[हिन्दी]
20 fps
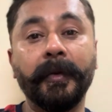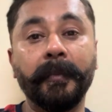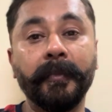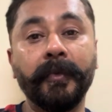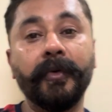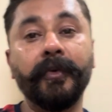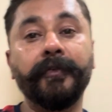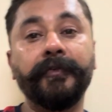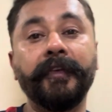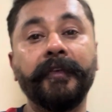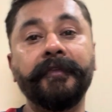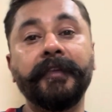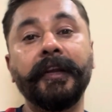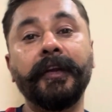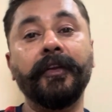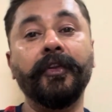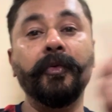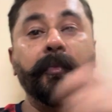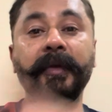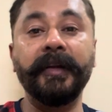हमको 50
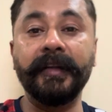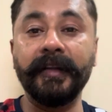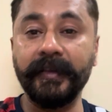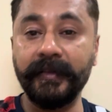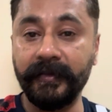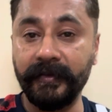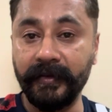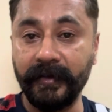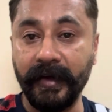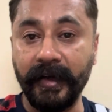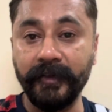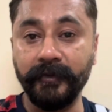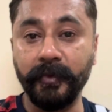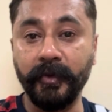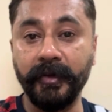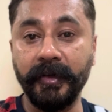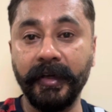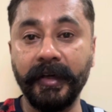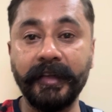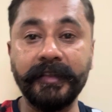किलोमीटर्स
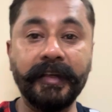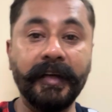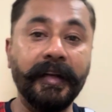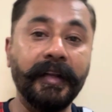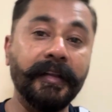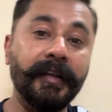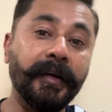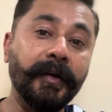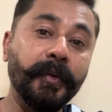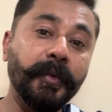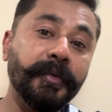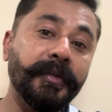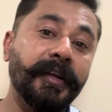ट्रांसपोर्ट नगर जाना था